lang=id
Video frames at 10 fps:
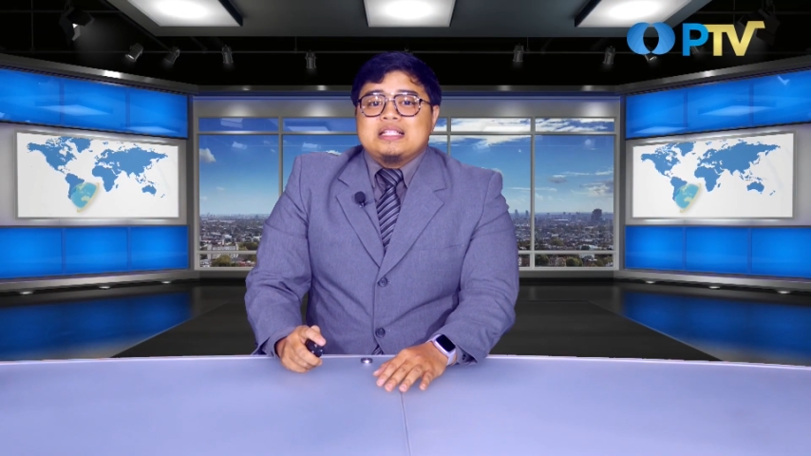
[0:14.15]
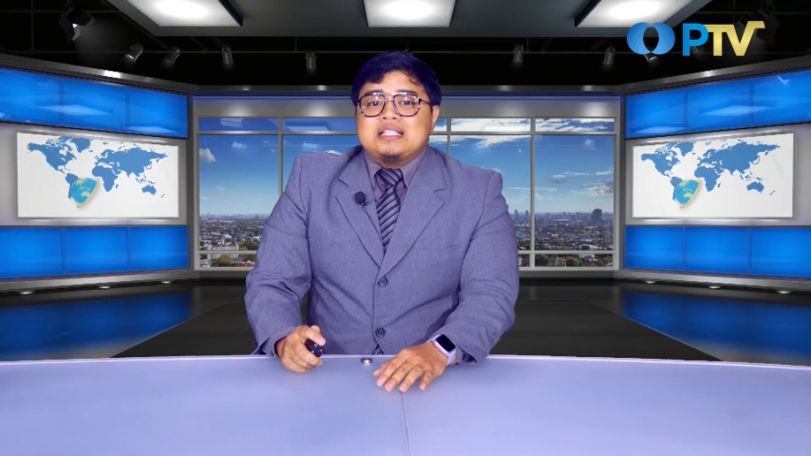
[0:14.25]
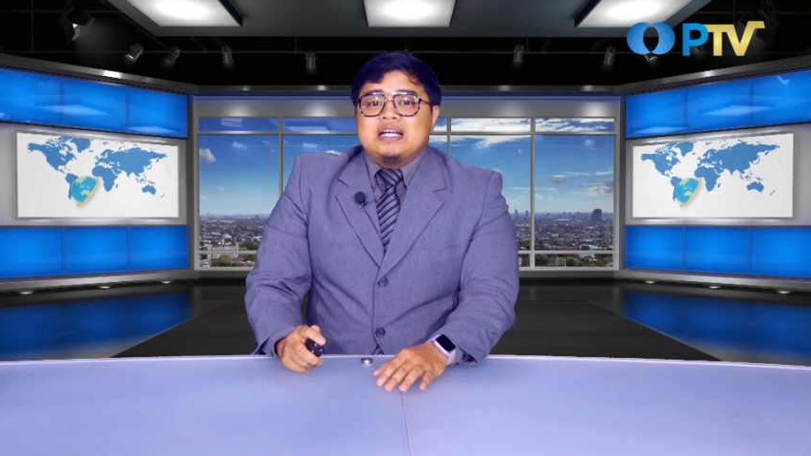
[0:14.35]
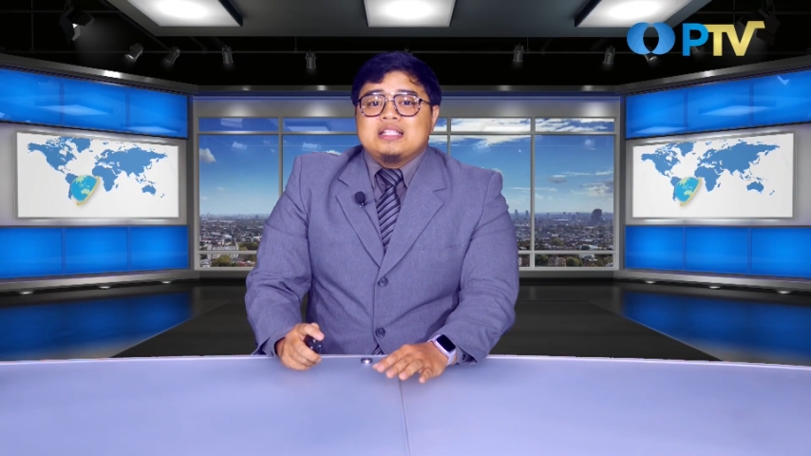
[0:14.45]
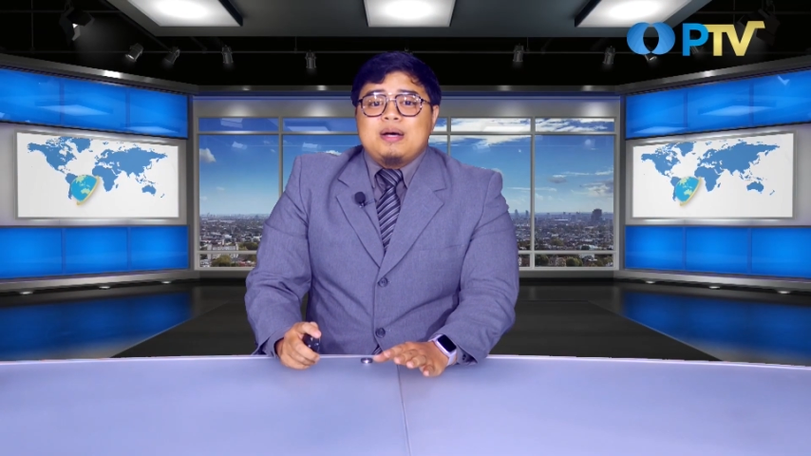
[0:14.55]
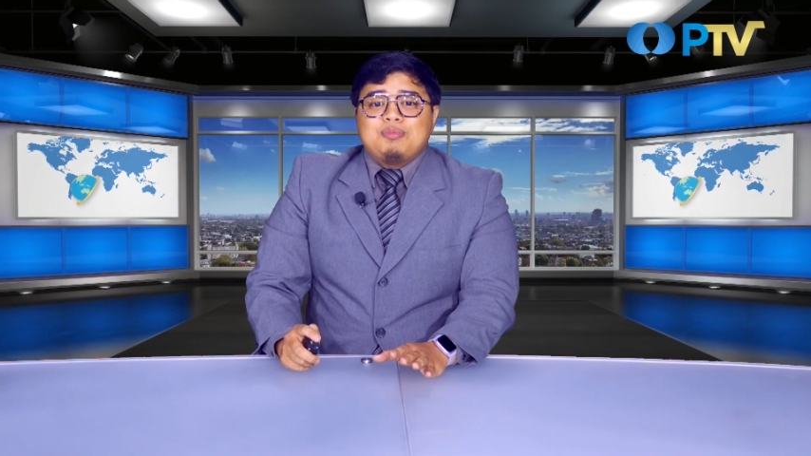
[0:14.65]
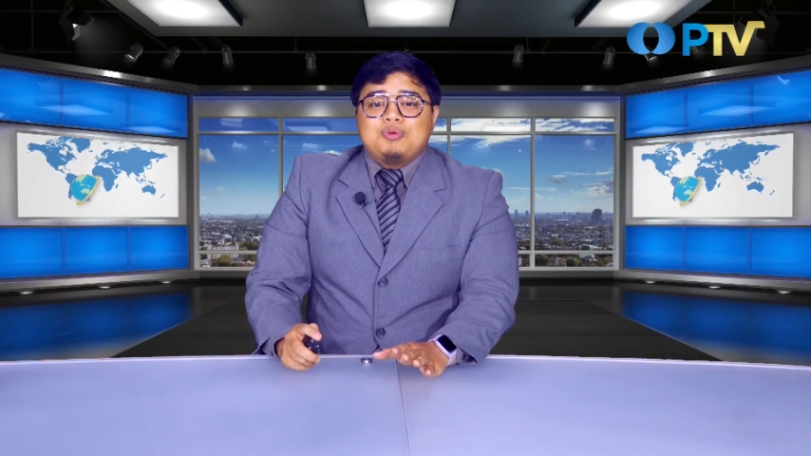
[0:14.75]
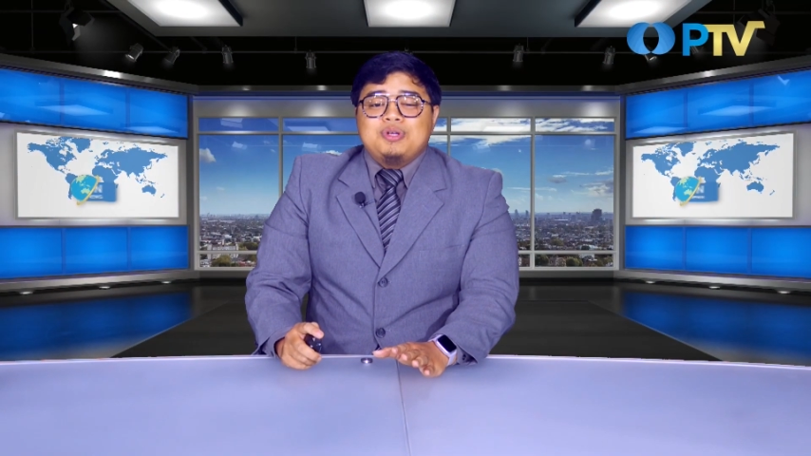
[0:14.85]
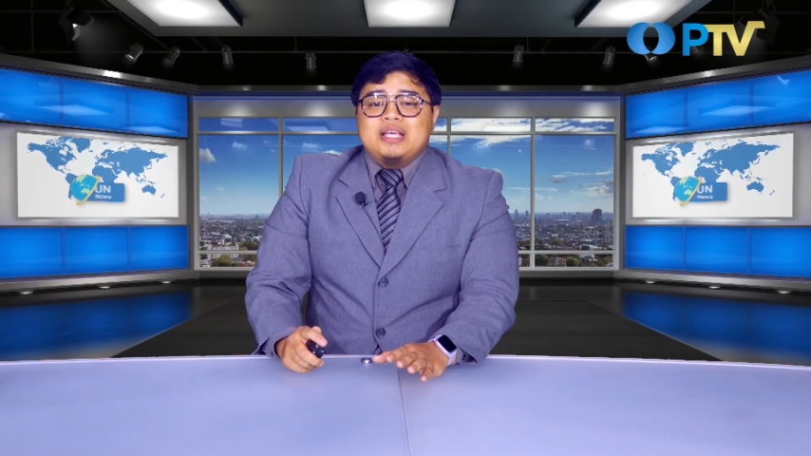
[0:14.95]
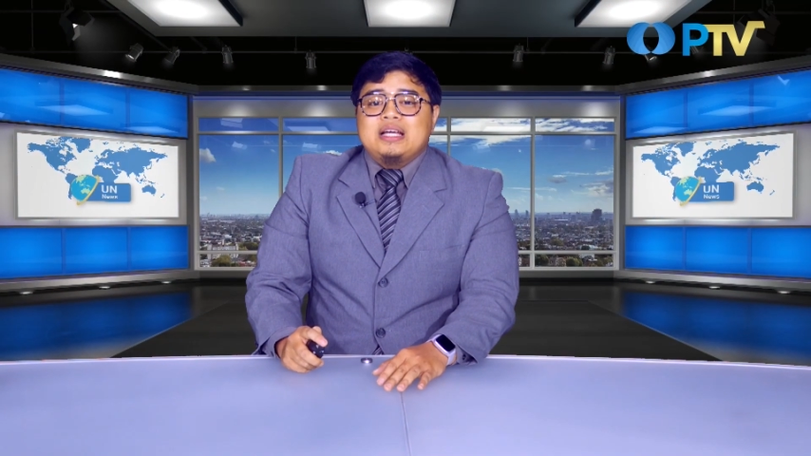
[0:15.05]
sejak
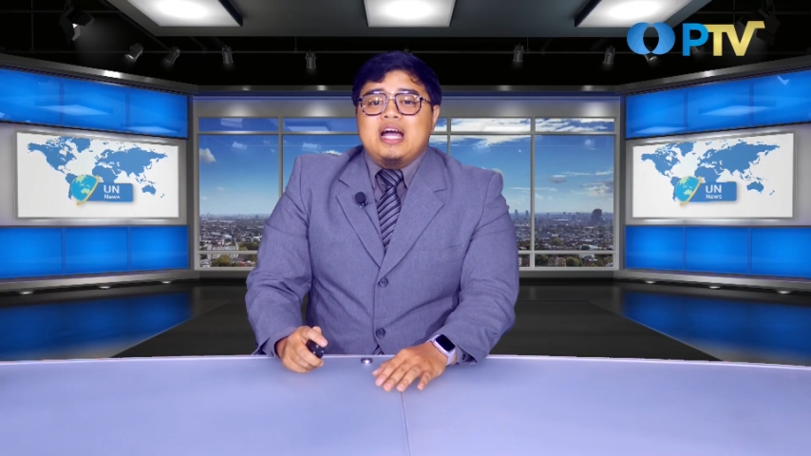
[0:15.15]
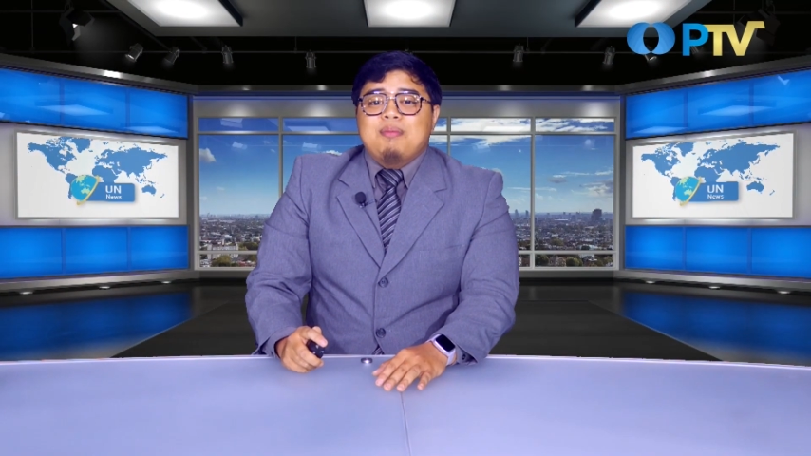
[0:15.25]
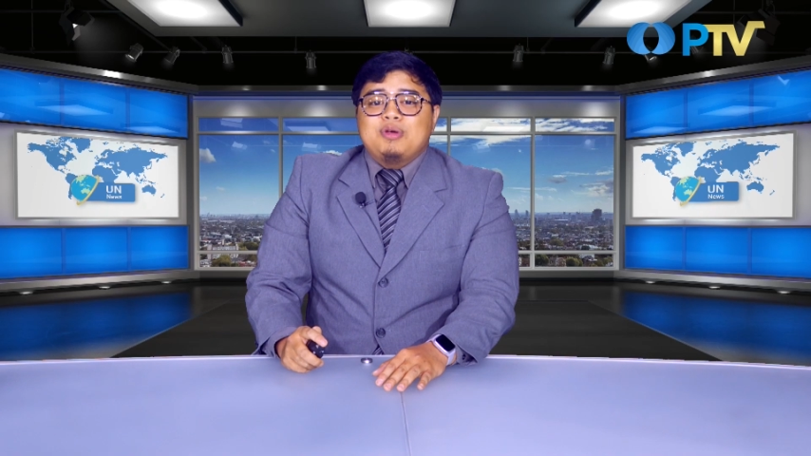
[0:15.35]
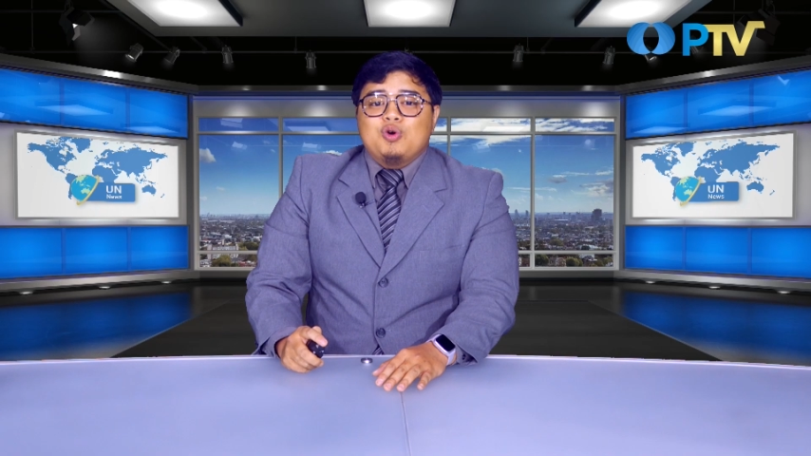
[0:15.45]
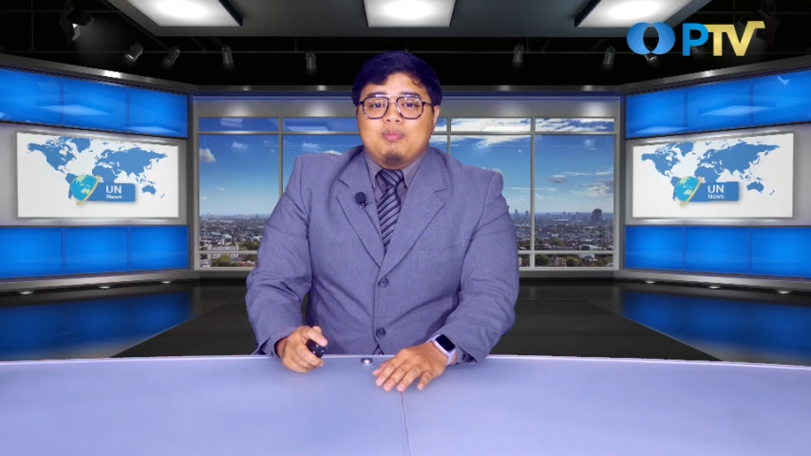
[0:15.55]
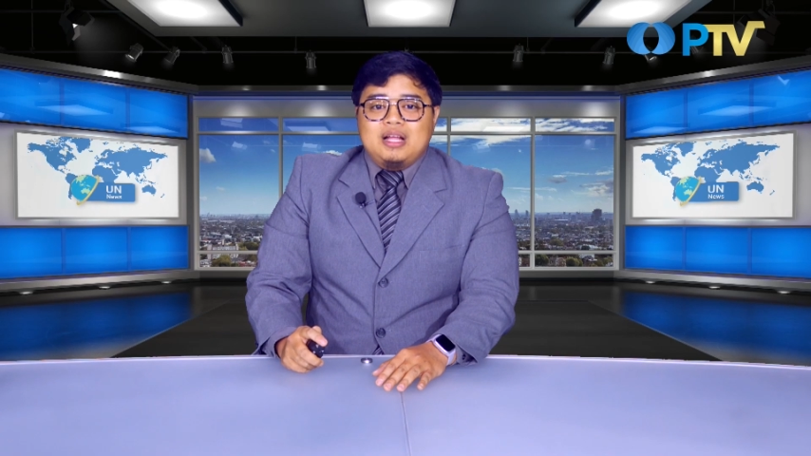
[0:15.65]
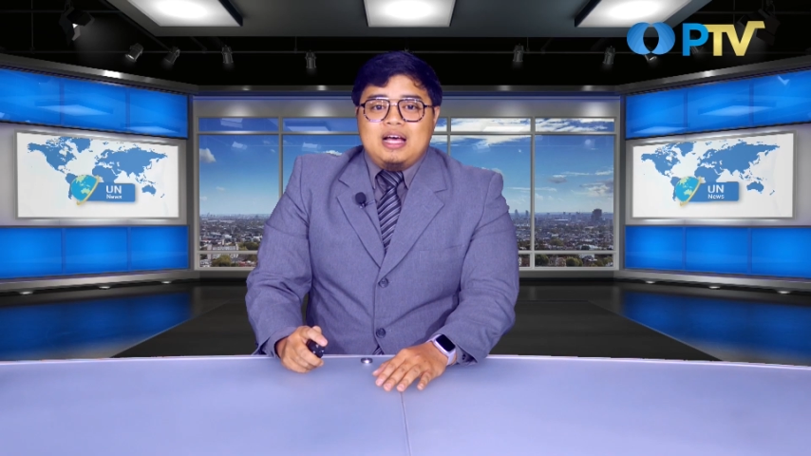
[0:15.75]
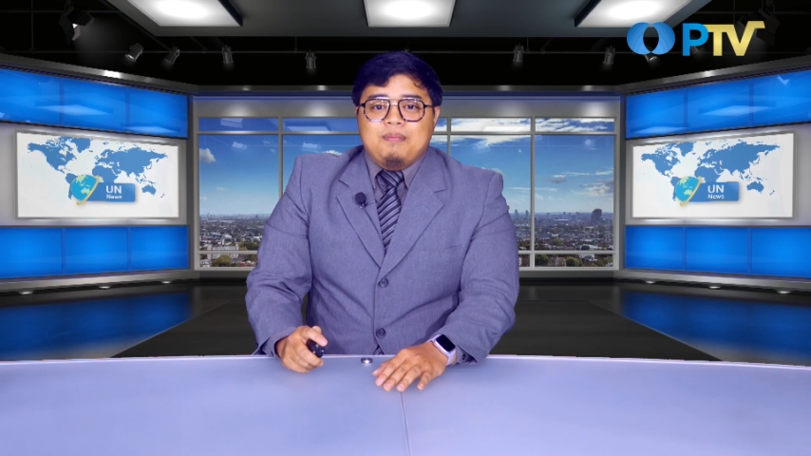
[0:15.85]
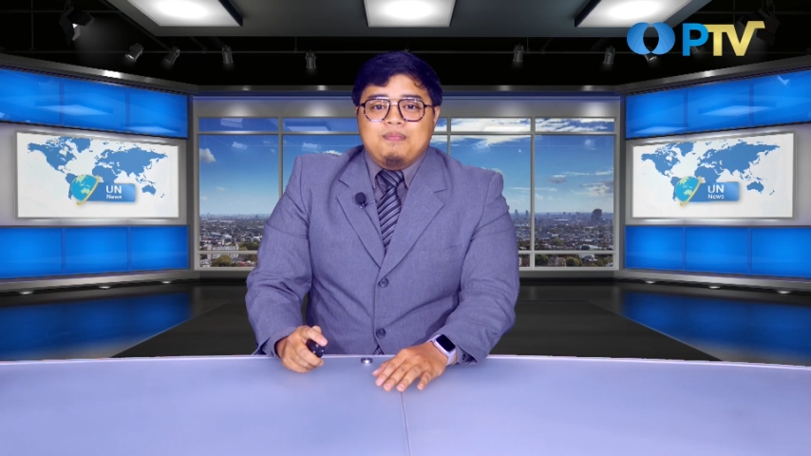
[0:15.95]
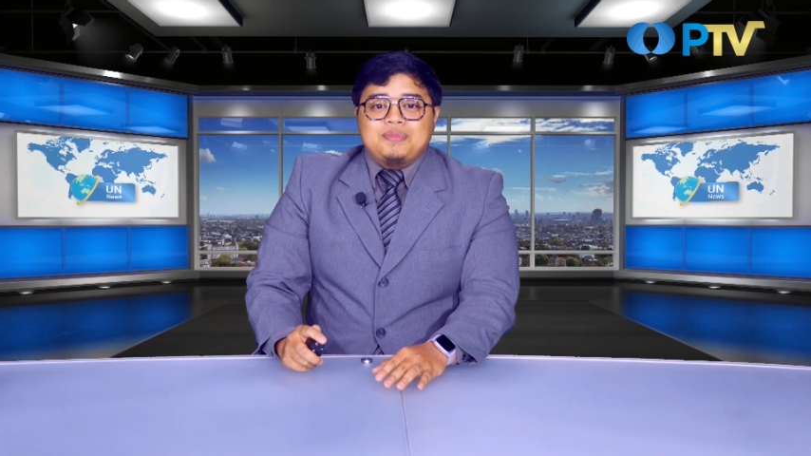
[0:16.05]
Sabtu hingga Minggu
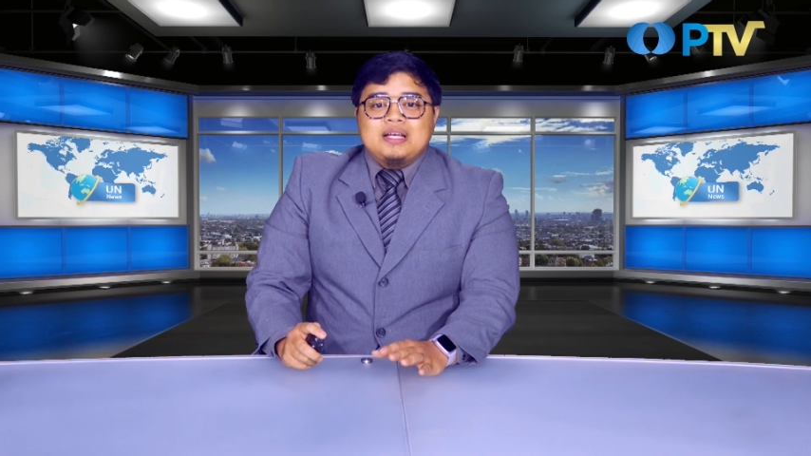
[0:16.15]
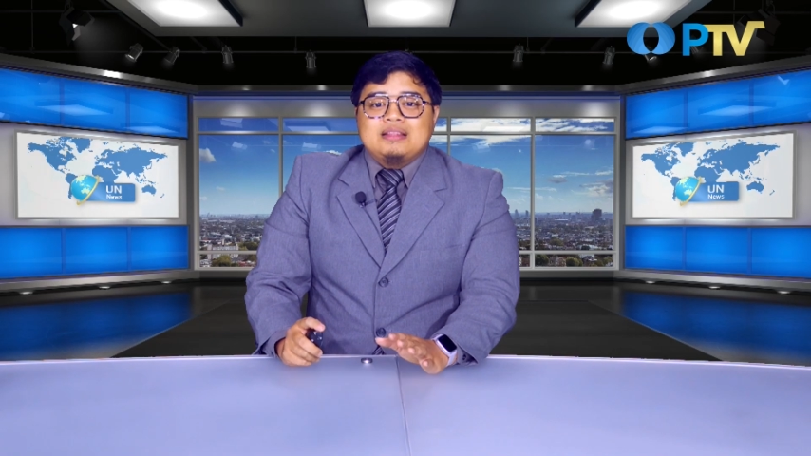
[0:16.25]
malam.